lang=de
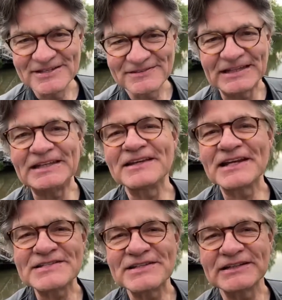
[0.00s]
Den
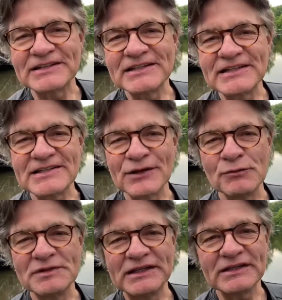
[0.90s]
Internationalen Kindertag, um
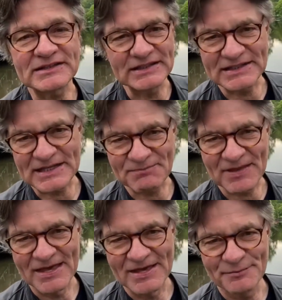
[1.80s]
mit Ihren Kindern,
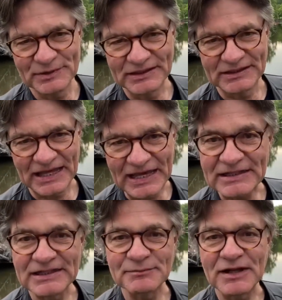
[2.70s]
mit Ihren
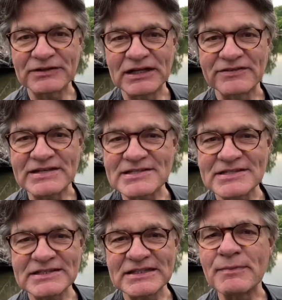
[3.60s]
Enkeln mal wieder was
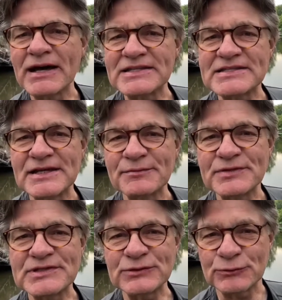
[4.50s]
gemeinsam
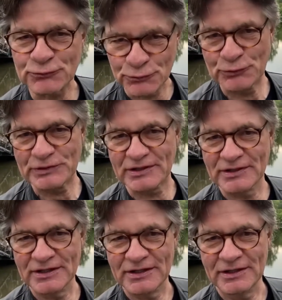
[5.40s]
zu tun.
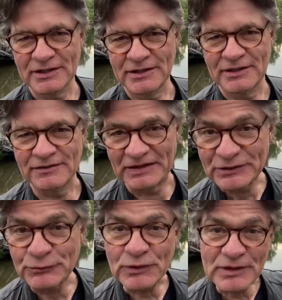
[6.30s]

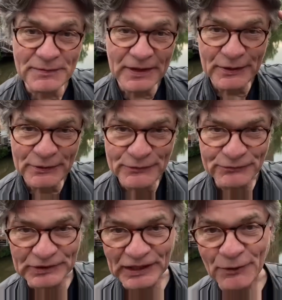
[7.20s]
Nicht nur für
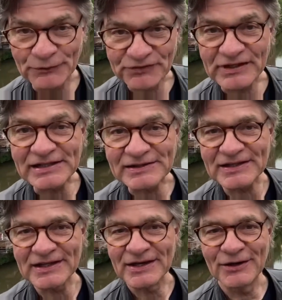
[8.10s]
die grauen Zellen
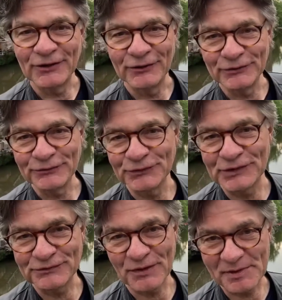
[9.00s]
und für
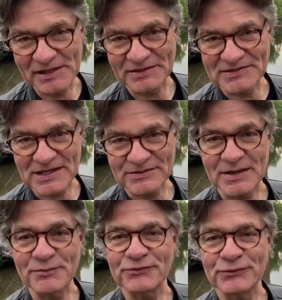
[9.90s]
die
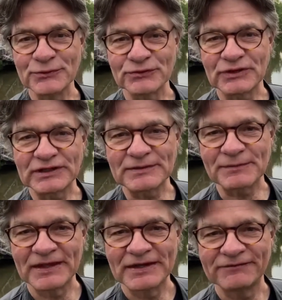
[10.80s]
Familienzusammenführung, sondern
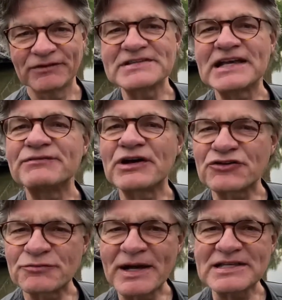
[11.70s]
weil es einfach
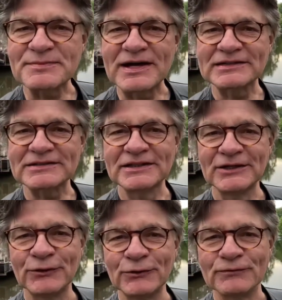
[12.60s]
Spaß macht
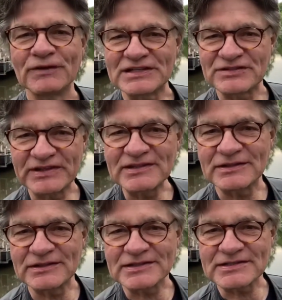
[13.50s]
und weil es wichtig
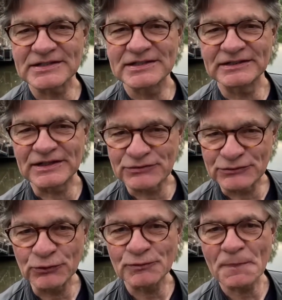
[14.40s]
ist das
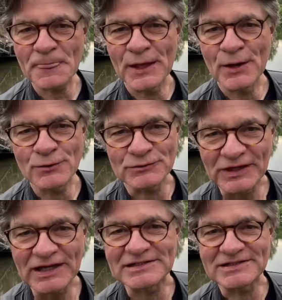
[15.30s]
Jung und
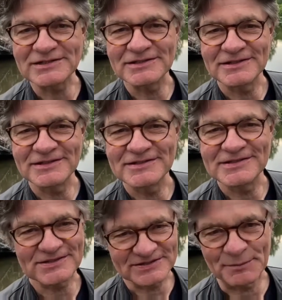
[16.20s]
Alt
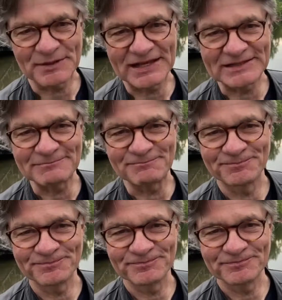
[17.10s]
zusammenhalten.
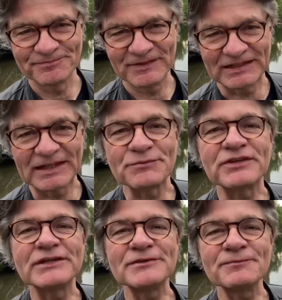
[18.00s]
In dem
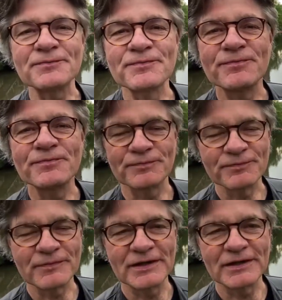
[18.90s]
Sinne,
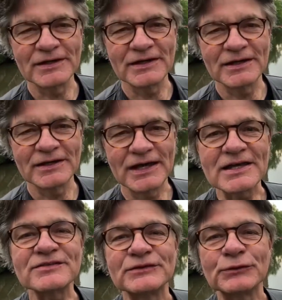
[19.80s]

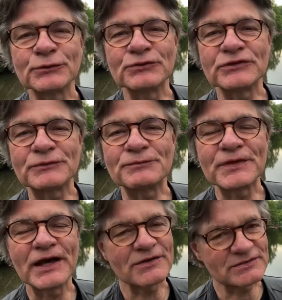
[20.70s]
herzliche Grüße
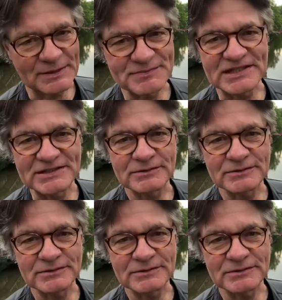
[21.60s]
aus Leipzig.